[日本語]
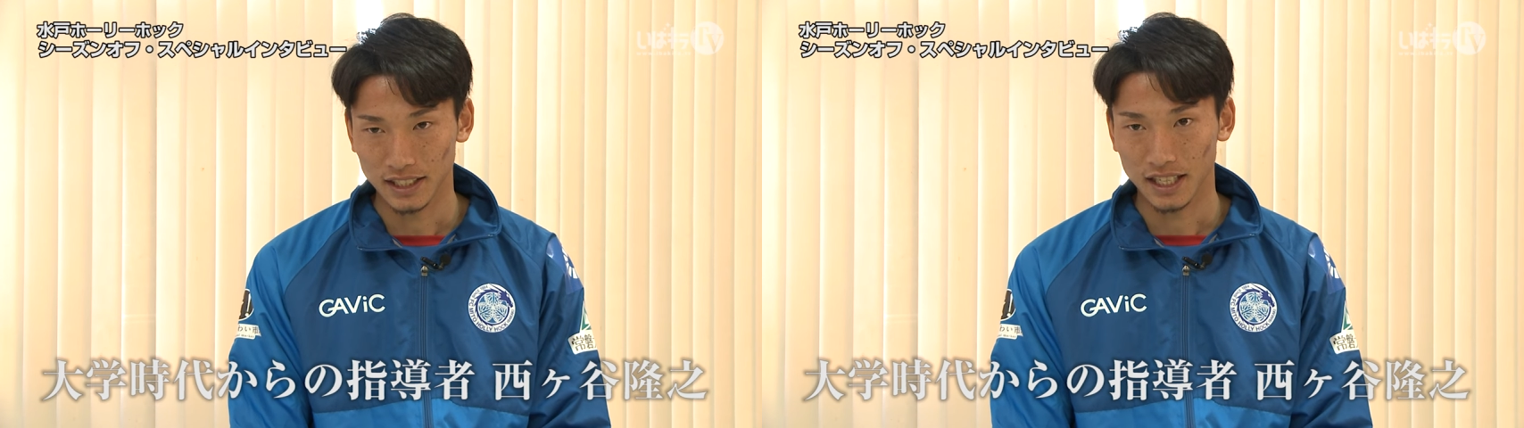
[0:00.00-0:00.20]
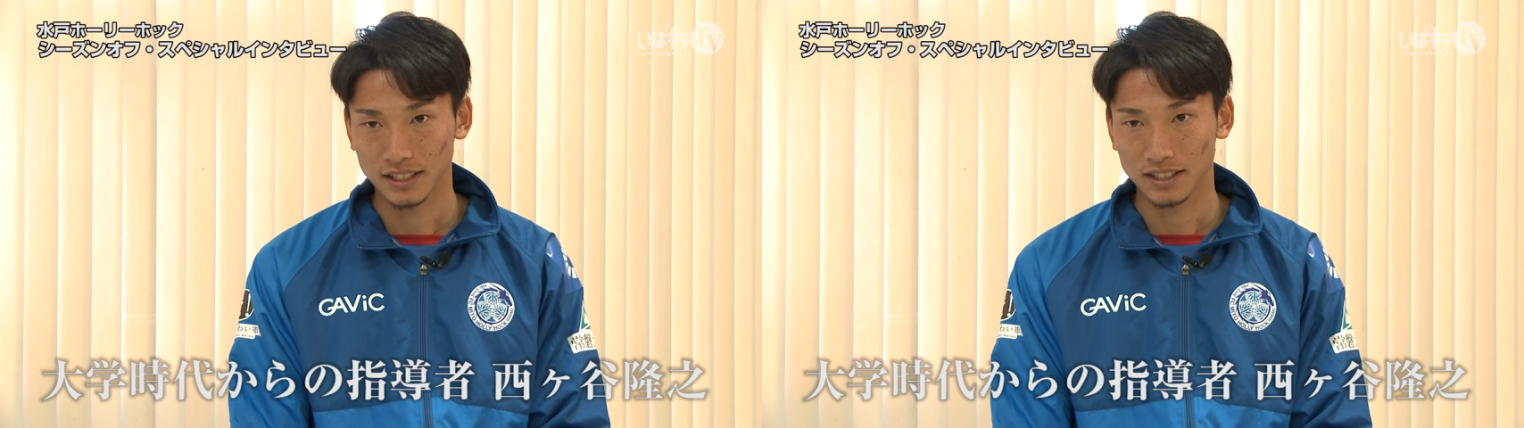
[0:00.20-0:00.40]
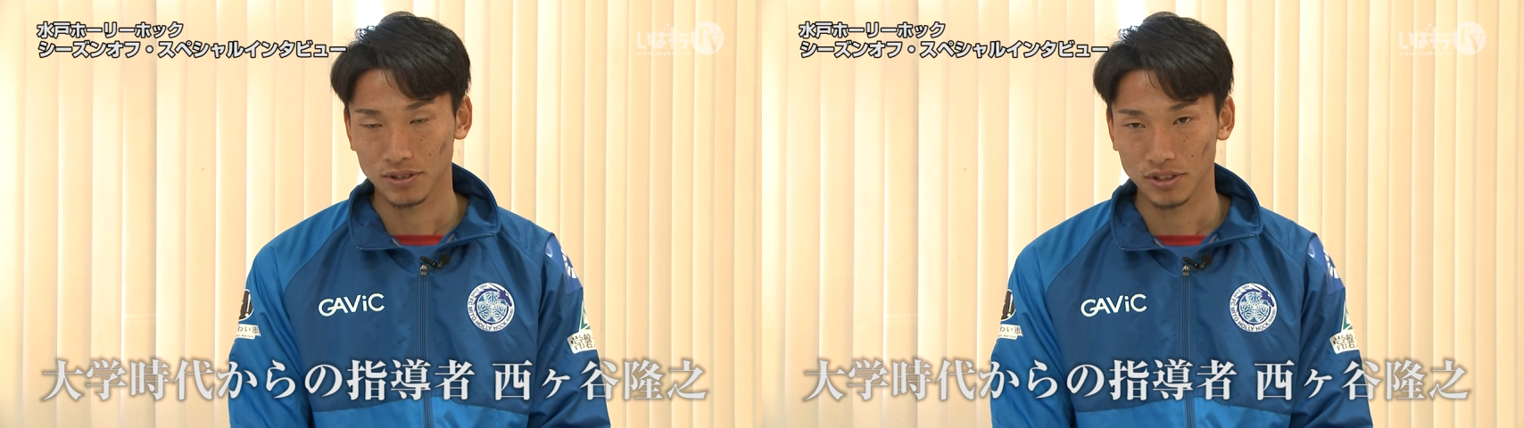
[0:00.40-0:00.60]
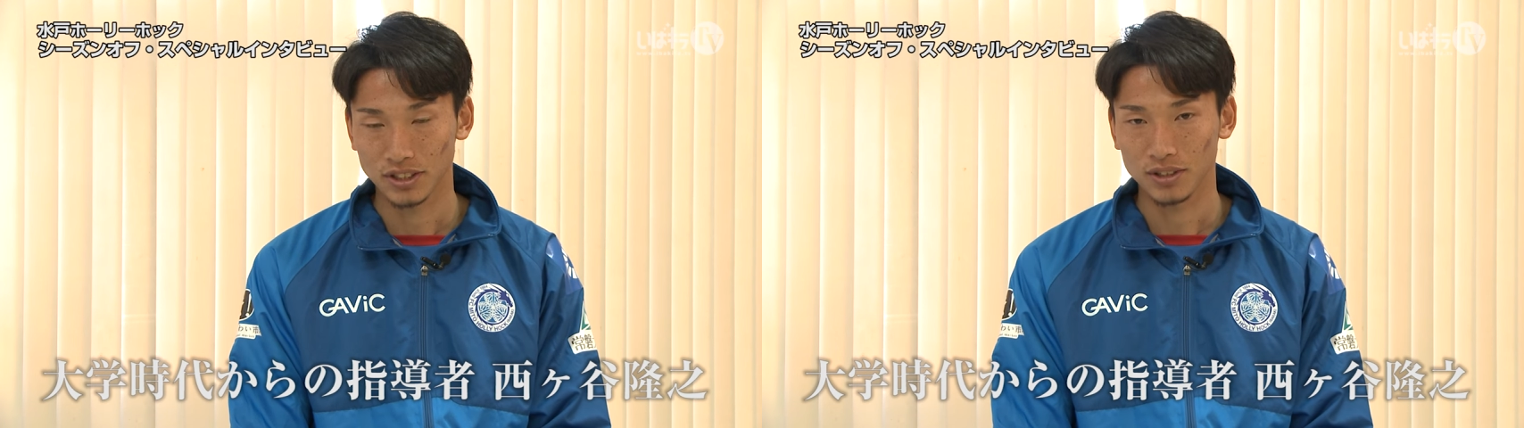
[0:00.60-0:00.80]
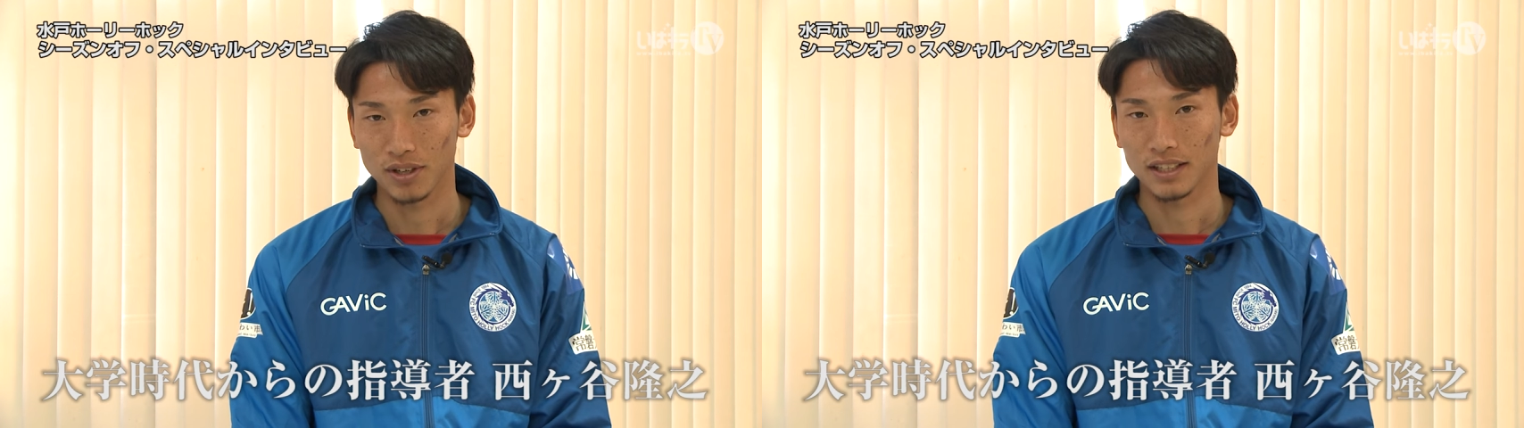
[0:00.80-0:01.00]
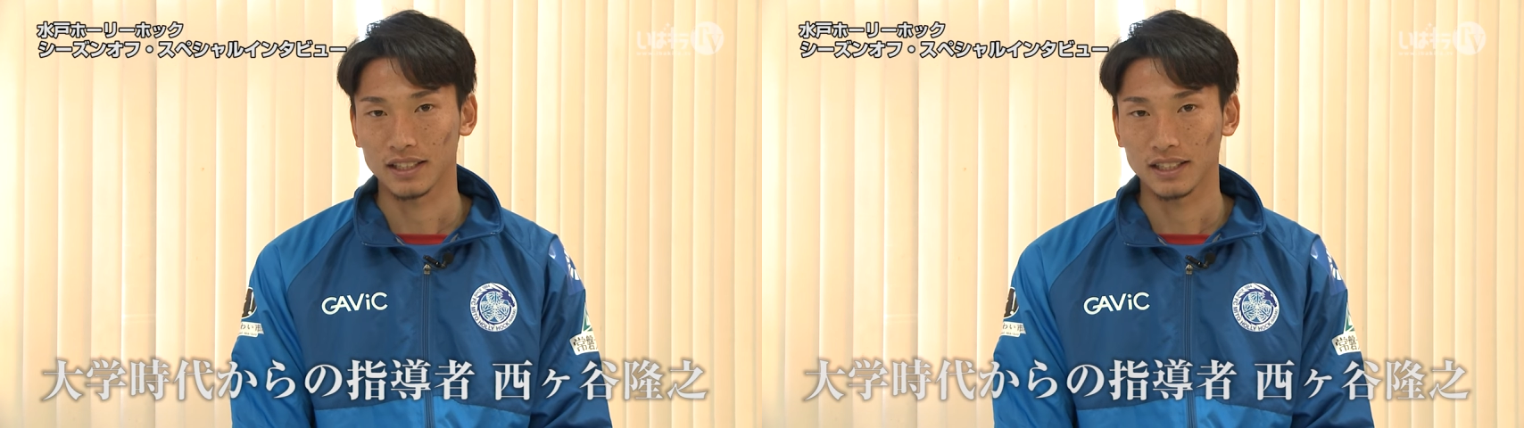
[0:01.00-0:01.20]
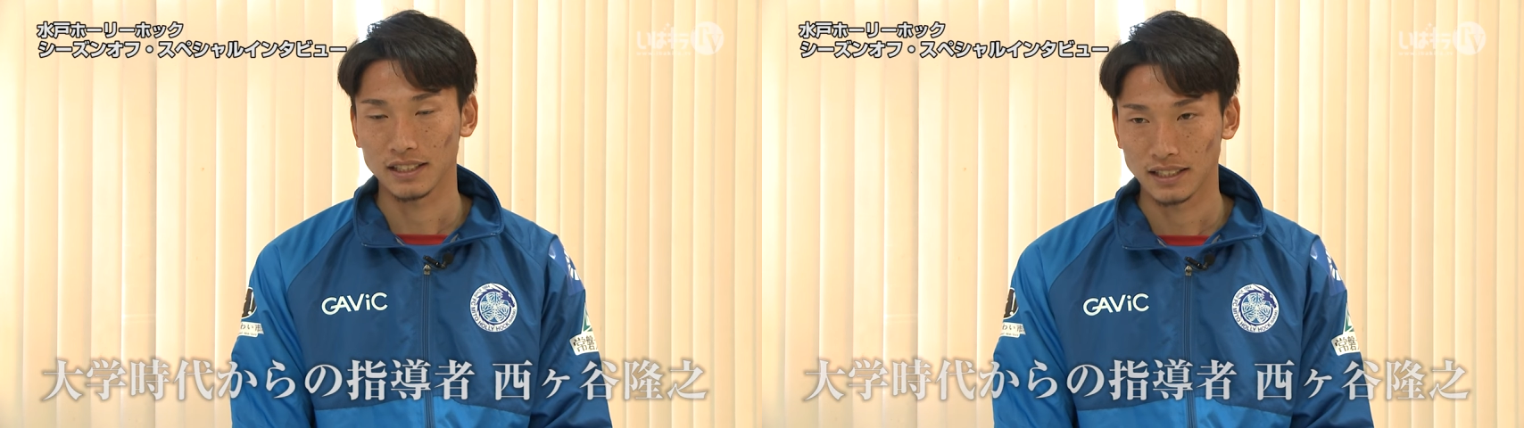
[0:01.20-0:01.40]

ちがすごい強かった